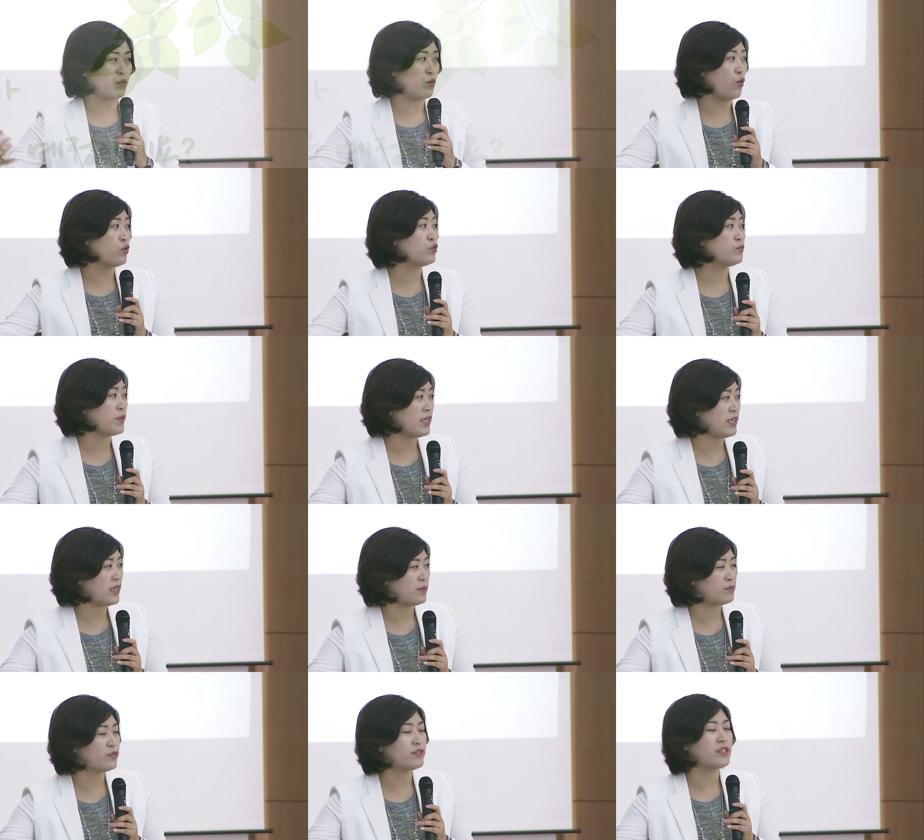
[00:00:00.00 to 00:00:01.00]
이제
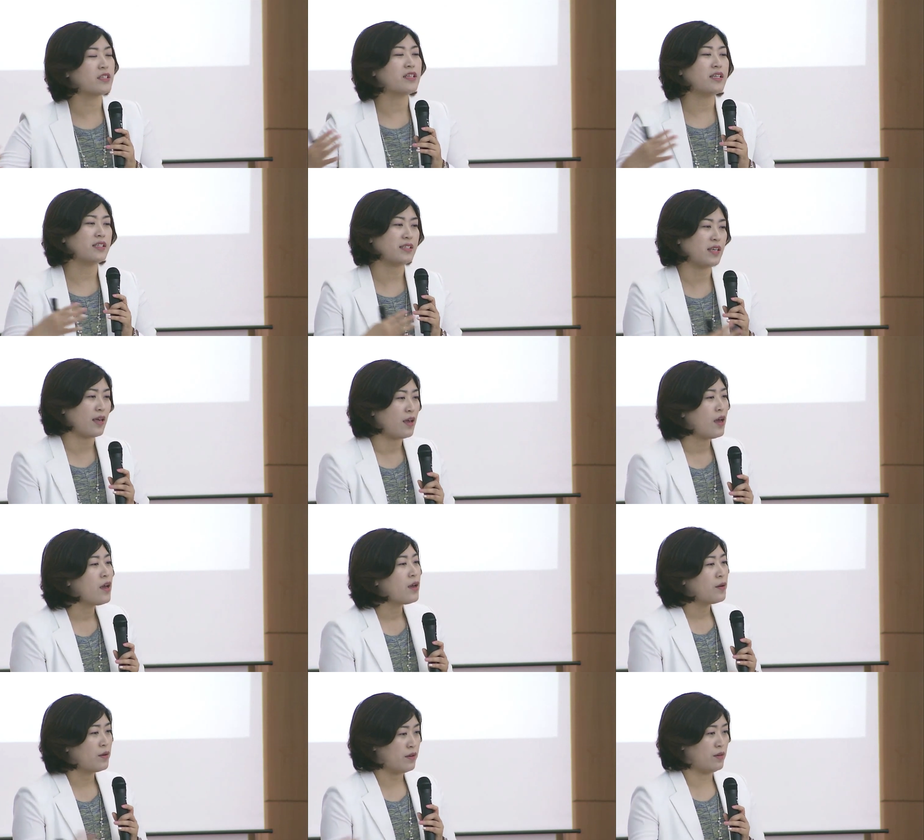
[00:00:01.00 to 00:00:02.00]
도우미 분들을 이제
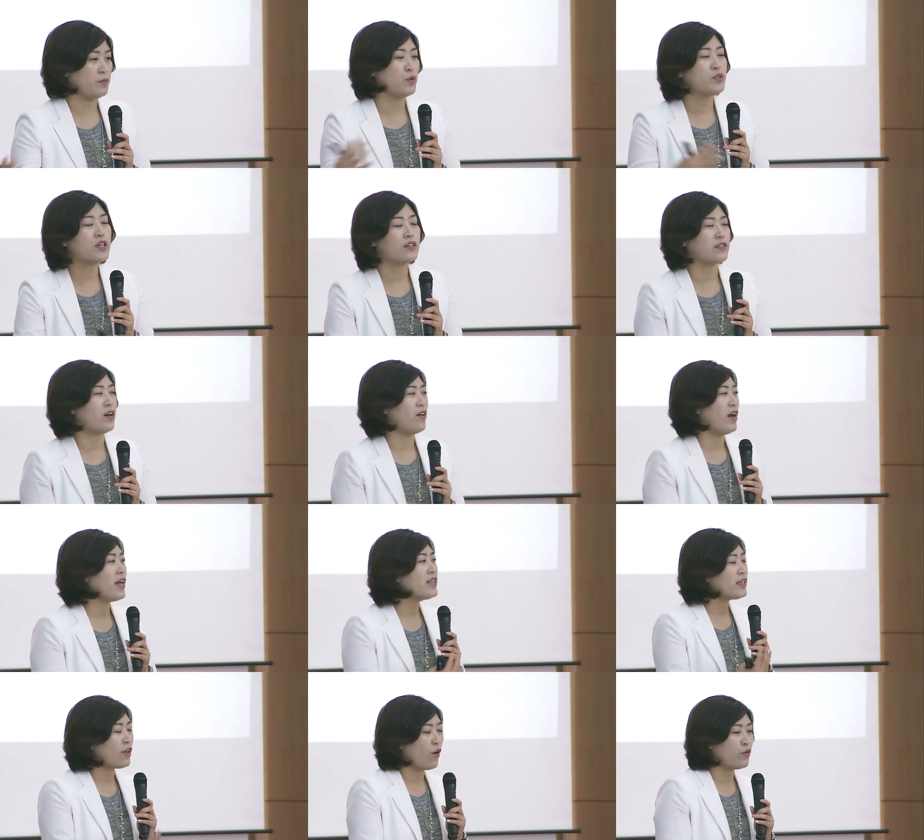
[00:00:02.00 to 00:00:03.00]
어, 모셔서
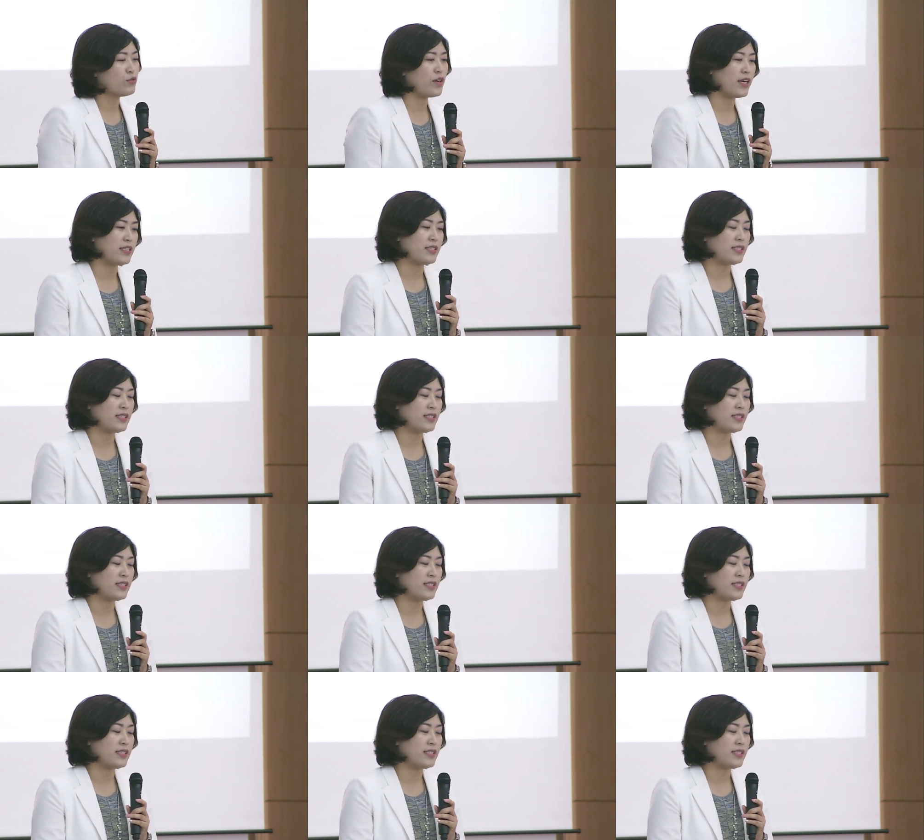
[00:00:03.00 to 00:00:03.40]
하는 경우가